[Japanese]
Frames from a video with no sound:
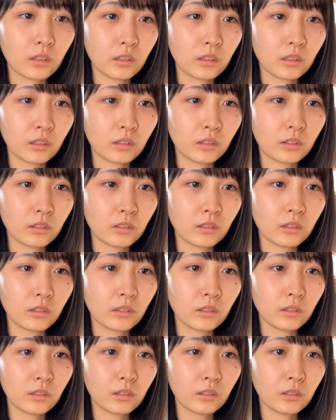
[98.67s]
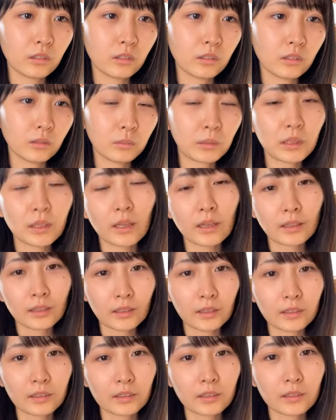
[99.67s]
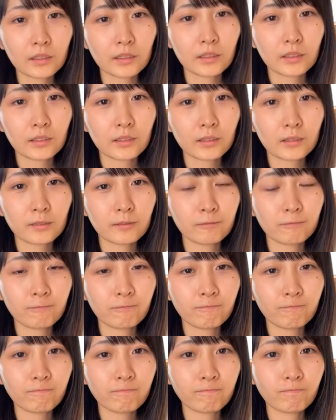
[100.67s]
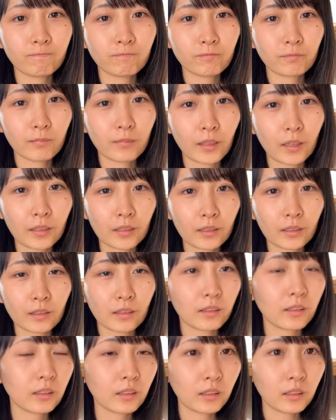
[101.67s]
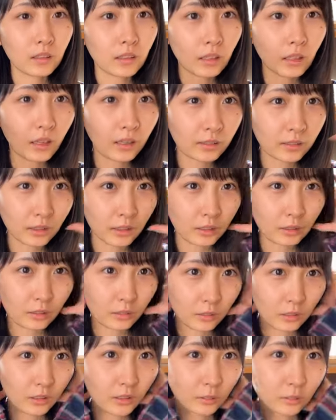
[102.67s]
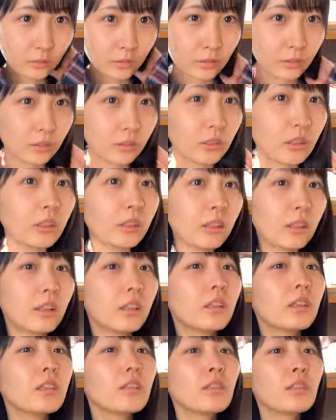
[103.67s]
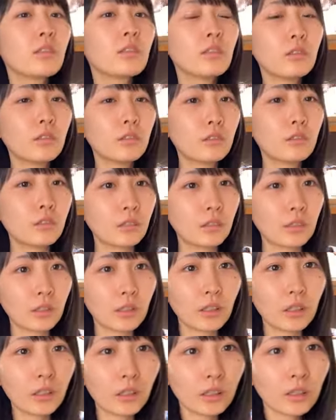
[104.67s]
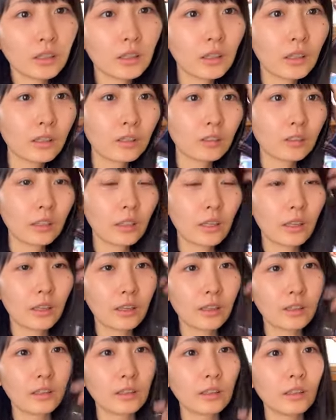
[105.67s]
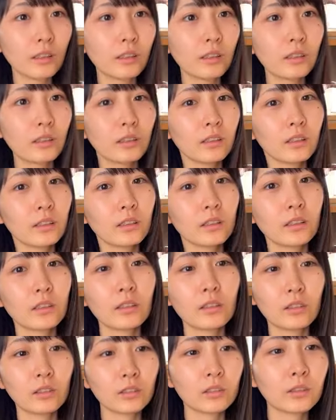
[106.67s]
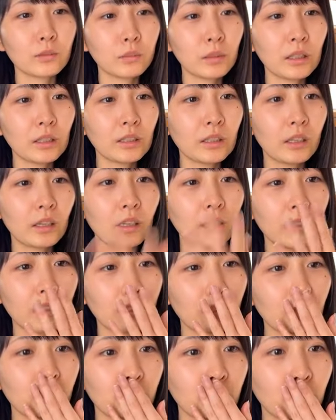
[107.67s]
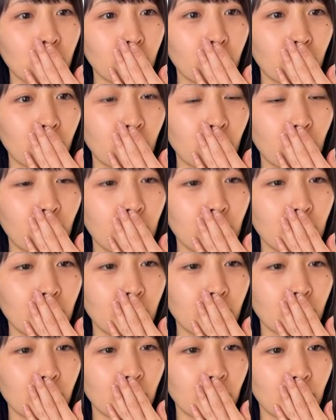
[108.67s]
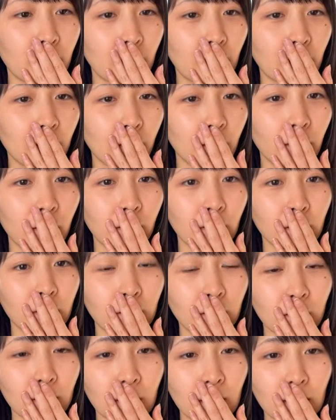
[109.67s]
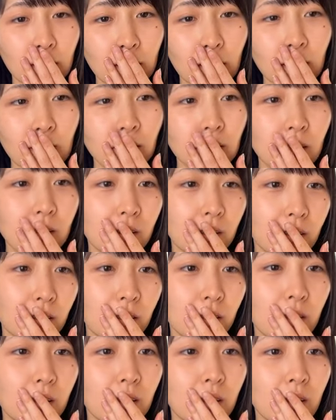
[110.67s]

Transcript: いるみたいですあで合ってるよね多分そうだよねそうなのでお住まいが北海道とか東北の方是非